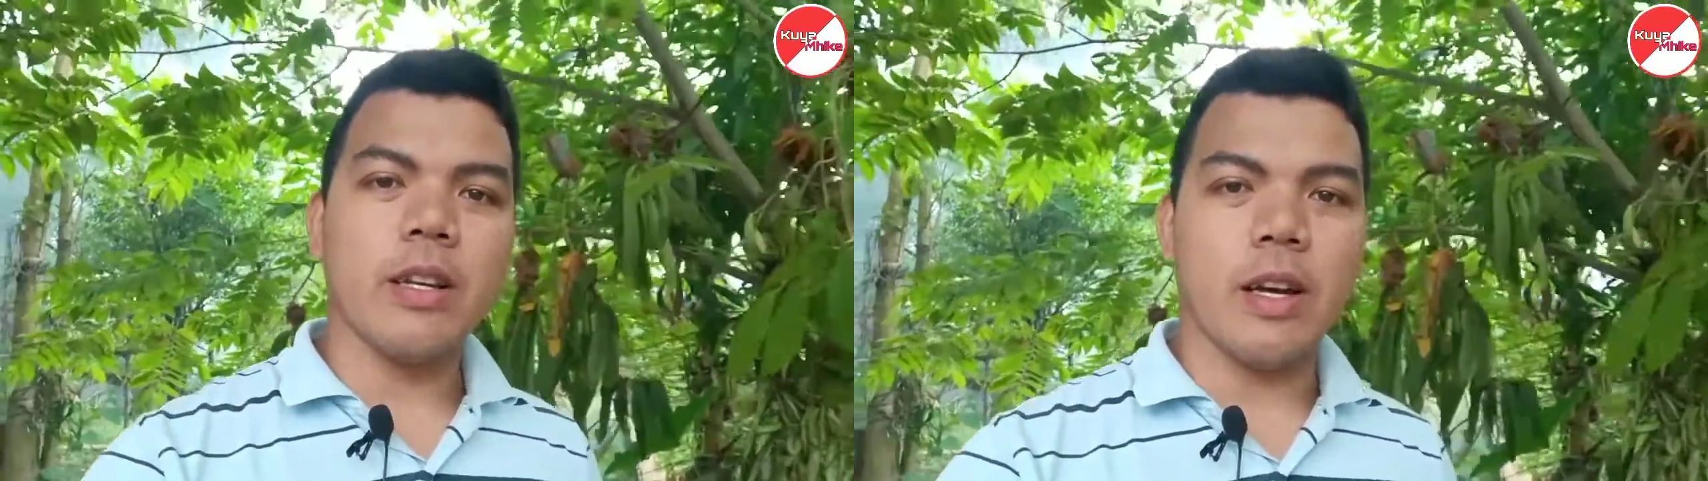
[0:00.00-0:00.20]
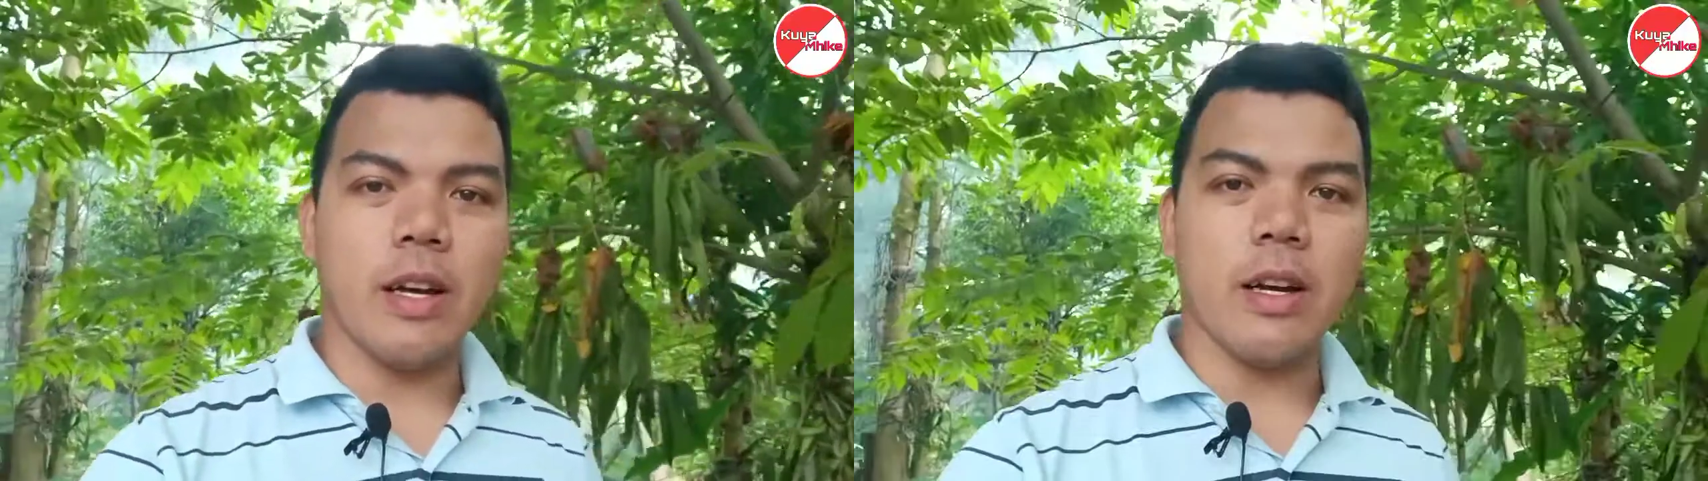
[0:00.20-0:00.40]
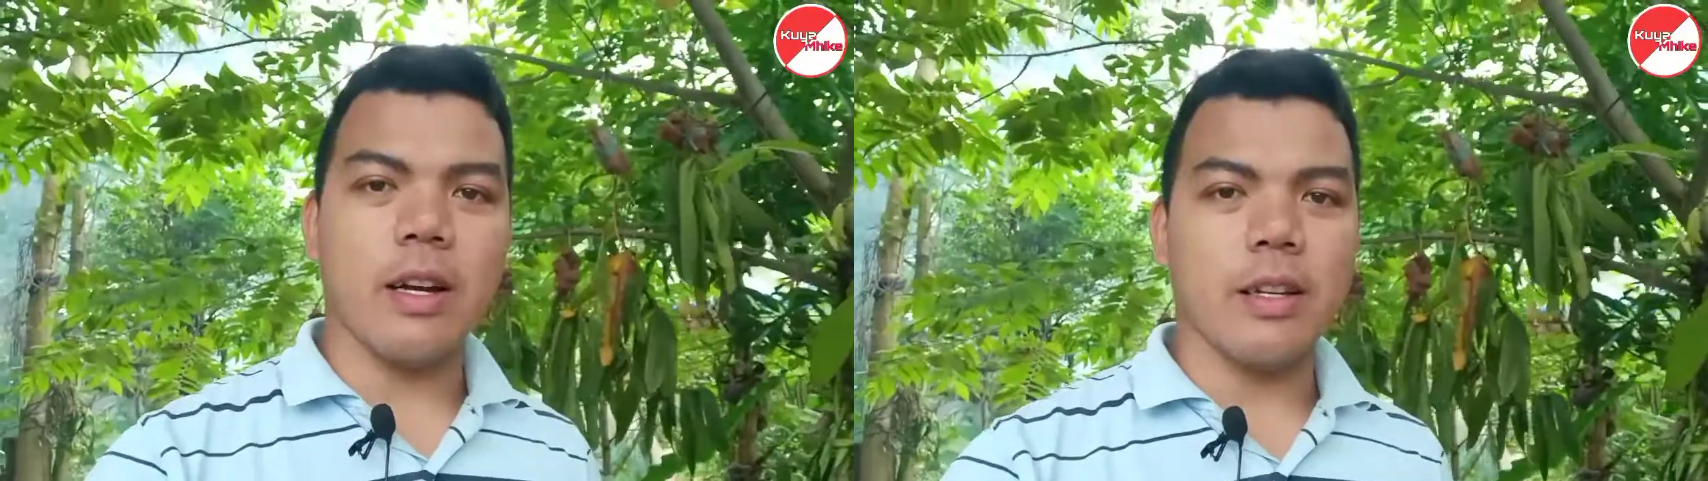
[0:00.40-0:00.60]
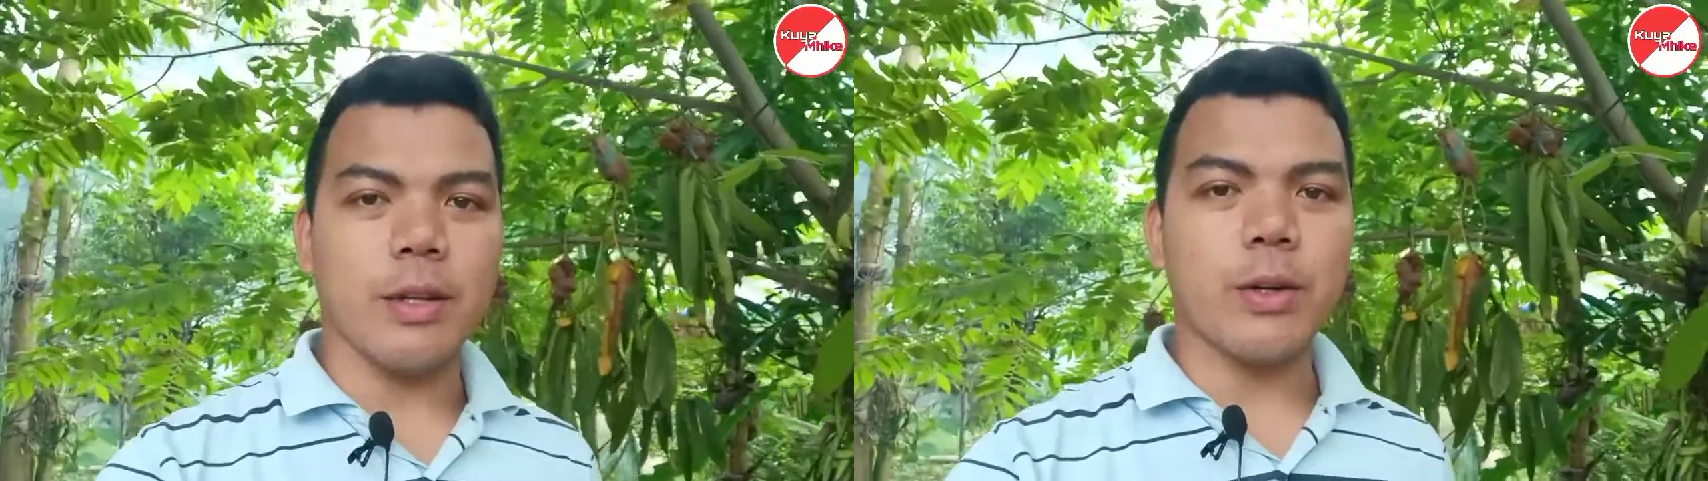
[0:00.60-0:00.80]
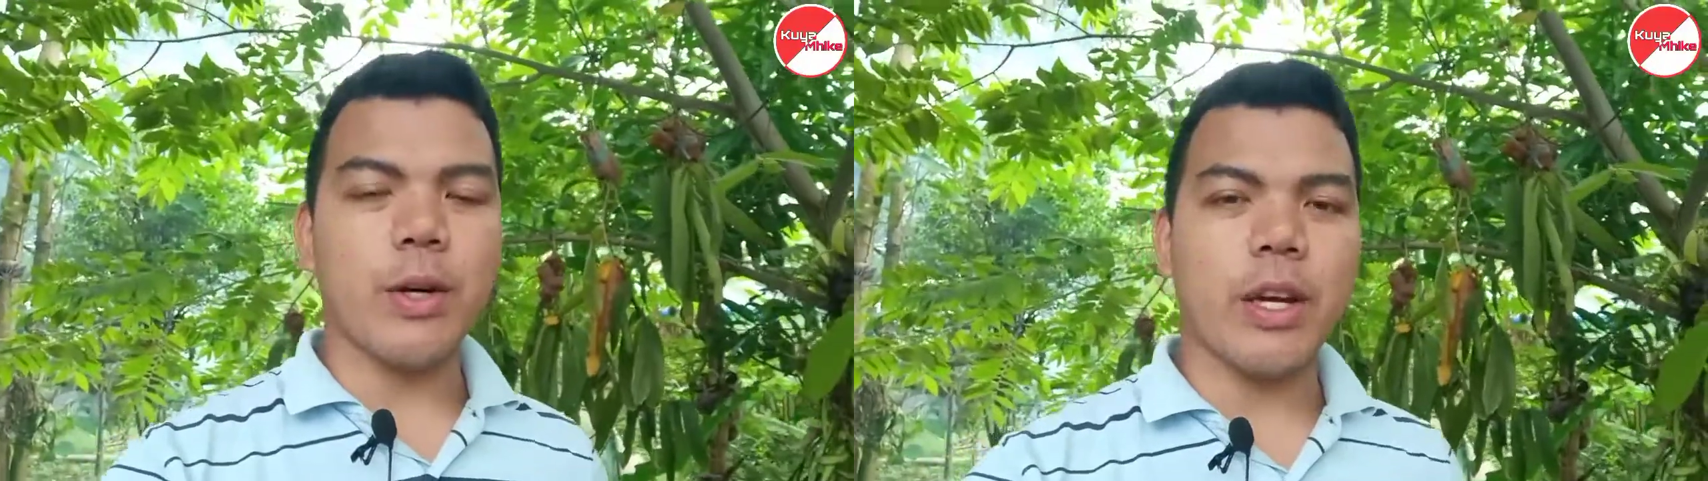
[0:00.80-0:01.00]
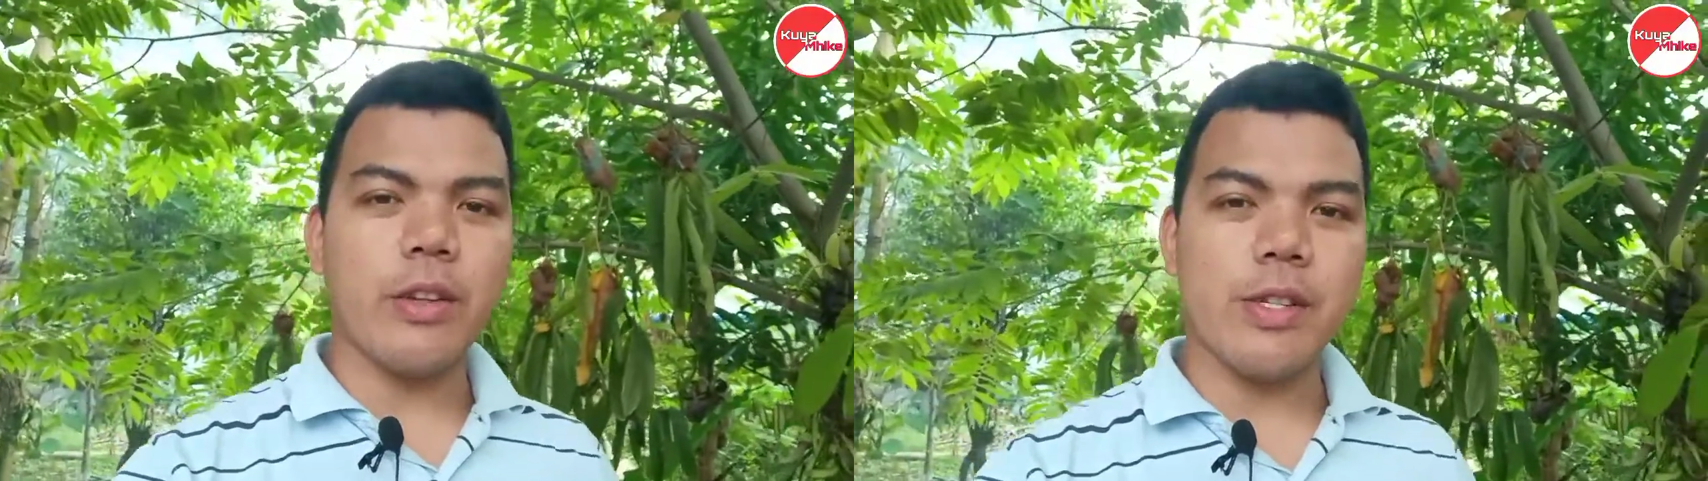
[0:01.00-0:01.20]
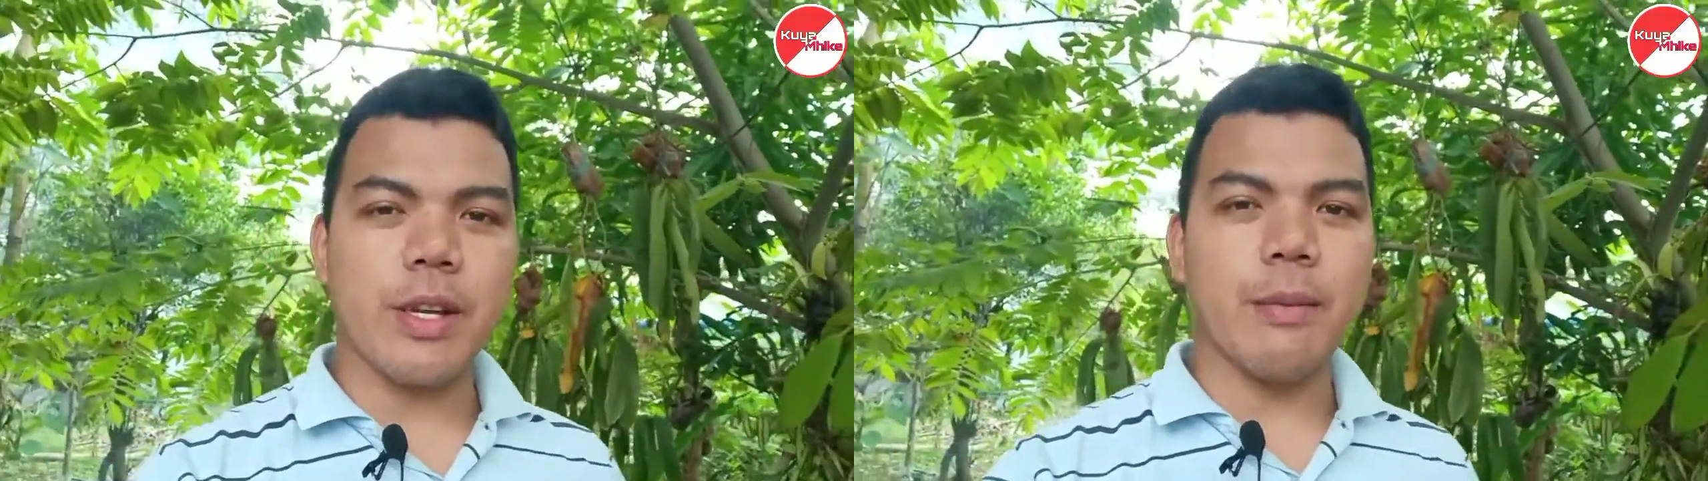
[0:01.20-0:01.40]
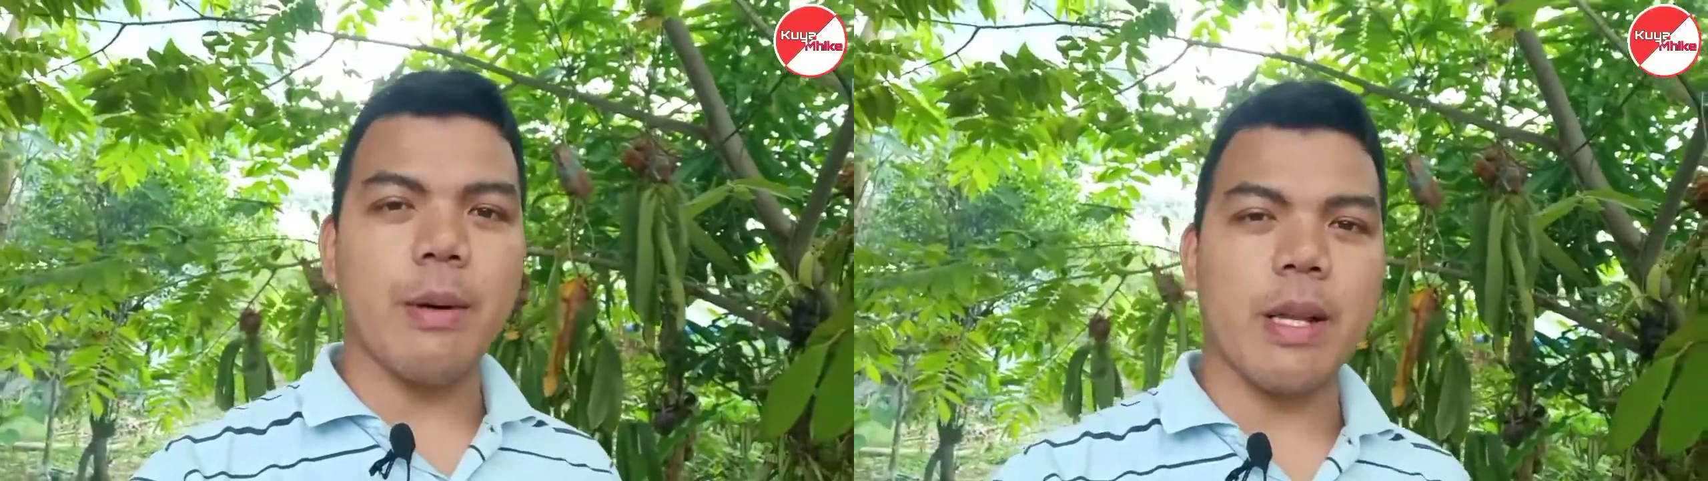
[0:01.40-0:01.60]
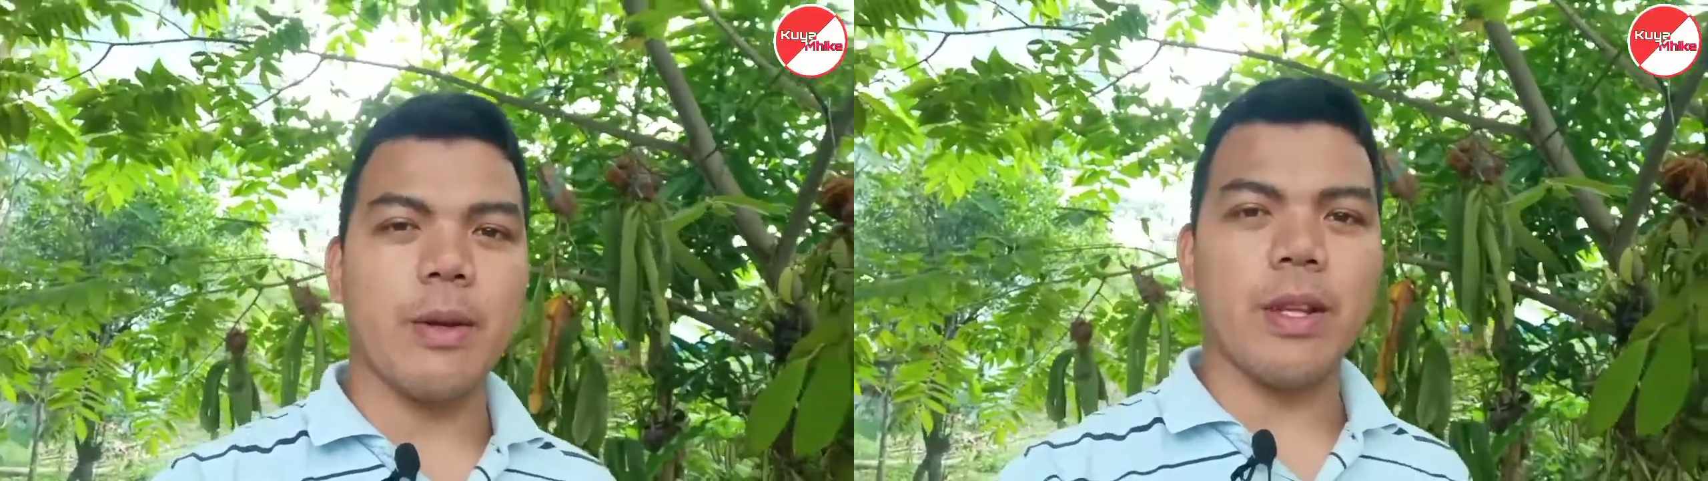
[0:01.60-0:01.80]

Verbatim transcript: Uh, dito ako ngayon sa baryo